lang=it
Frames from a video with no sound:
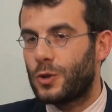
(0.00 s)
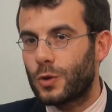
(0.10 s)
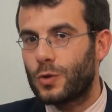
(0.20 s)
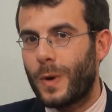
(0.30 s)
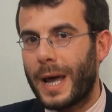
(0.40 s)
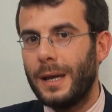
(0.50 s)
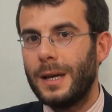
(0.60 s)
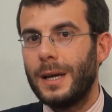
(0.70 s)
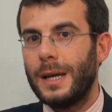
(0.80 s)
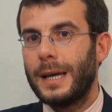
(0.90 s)
Giosuè,
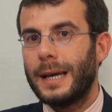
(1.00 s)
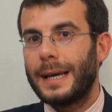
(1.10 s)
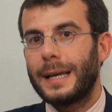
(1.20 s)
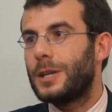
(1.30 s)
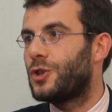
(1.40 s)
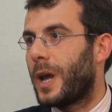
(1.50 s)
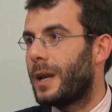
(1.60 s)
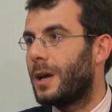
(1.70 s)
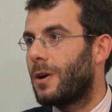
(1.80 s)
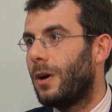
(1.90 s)

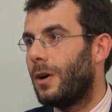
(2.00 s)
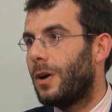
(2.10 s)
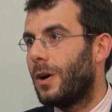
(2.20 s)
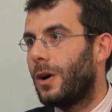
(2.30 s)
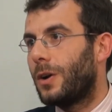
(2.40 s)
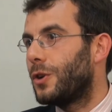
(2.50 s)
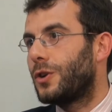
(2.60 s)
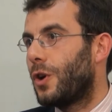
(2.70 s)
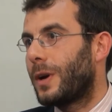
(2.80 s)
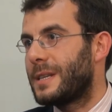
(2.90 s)
Gerico
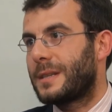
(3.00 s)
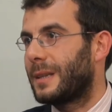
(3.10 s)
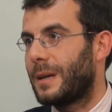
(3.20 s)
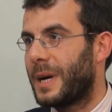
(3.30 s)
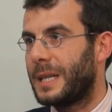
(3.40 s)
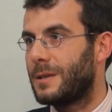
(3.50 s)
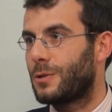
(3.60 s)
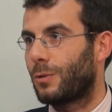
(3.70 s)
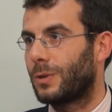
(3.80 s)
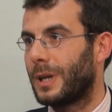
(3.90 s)
non è stata mai
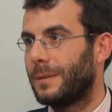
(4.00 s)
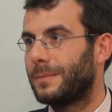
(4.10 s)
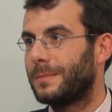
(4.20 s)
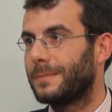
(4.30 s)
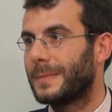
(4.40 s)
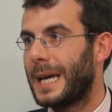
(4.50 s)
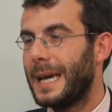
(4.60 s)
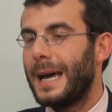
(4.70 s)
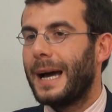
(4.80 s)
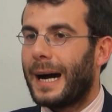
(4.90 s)
distrutta.
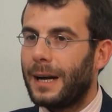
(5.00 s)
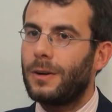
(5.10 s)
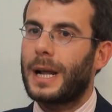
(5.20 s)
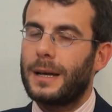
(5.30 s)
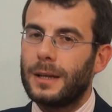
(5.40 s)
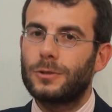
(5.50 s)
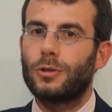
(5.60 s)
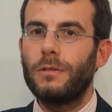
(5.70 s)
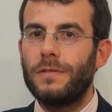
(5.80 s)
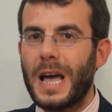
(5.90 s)
Allora eh,
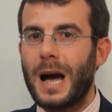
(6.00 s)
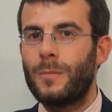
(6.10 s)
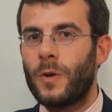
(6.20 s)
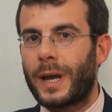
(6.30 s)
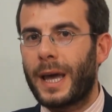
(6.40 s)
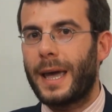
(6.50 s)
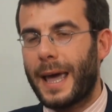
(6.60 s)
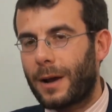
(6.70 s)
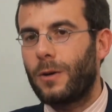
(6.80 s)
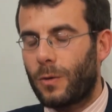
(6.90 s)
troviamo che,
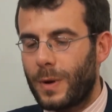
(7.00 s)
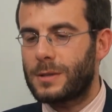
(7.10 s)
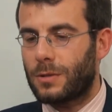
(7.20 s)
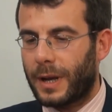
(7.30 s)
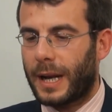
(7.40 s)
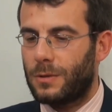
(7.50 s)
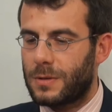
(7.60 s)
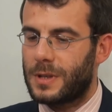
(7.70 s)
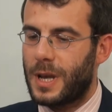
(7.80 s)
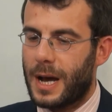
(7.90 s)
ecco, questo credo
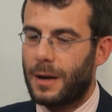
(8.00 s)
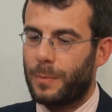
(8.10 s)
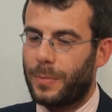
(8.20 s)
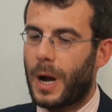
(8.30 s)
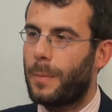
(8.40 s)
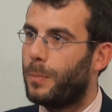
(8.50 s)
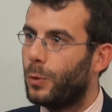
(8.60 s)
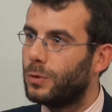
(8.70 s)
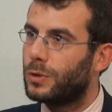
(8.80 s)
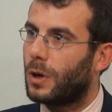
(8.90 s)
sia
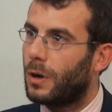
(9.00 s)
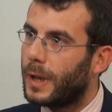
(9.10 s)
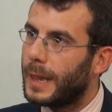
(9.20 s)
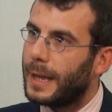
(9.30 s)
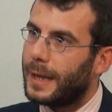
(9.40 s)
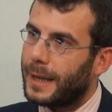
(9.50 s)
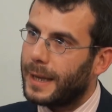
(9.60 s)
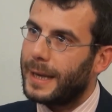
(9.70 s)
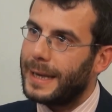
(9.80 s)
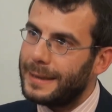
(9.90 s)
appunto eh,
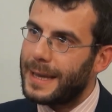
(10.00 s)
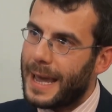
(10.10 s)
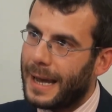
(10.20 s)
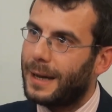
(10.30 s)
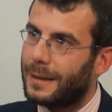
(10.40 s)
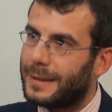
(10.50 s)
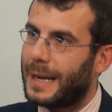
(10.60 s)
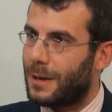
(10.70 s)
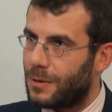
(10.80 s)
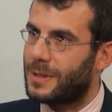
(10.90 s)
l'idea
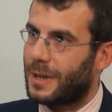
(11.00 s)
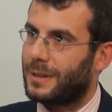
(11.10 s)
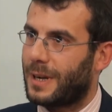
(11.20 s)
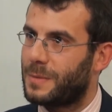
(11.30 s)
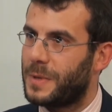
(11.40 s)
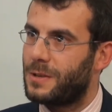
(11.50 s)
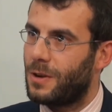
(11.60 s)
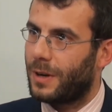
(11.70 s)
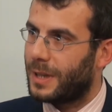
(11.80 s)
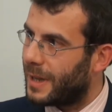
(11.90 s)
della nostra
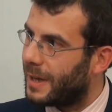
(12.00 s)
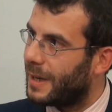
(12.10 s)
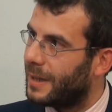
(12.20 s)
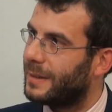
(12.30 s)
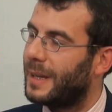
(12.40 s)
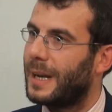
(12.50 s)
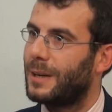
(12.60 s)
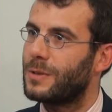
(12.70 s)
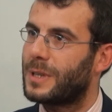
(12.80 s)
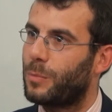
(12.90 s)
trasmissione, del, della
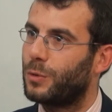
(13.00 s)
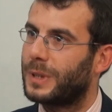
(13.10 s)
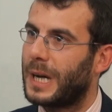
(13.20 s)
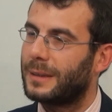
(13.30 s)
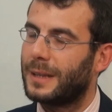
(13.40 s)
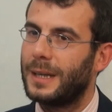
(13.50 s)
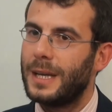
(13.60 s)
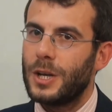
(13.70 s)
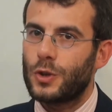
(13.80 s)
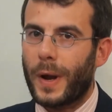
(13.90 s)
nostra puntata,
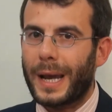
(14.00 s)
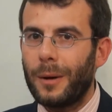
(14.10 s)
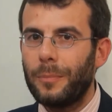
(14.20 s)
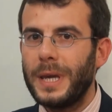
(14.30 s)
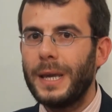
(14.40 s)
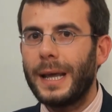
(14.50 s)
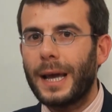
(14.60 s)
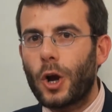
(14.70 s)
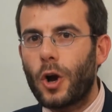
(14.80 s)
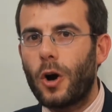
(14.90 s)
cioè
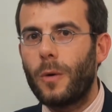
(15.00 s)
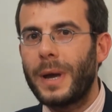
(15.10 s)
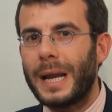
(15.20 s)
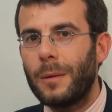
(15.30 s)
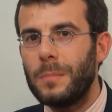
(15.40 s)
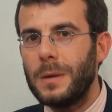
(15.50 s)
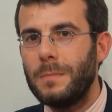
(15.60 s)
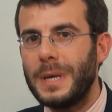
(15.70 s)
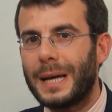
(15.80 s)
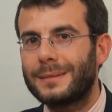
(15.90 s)
capire come la
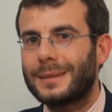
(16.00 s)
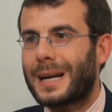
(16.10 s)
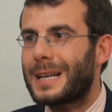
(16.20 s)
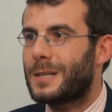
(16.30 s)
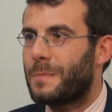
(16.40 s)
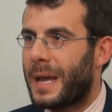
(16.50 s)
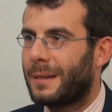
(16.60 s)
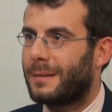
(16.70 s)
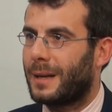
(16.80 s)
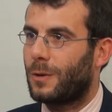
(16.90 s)
Bibbia
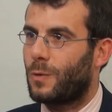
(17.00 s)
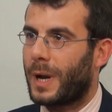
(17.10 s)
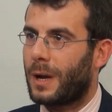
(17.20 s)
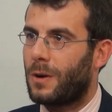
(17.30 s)
trasmette alcune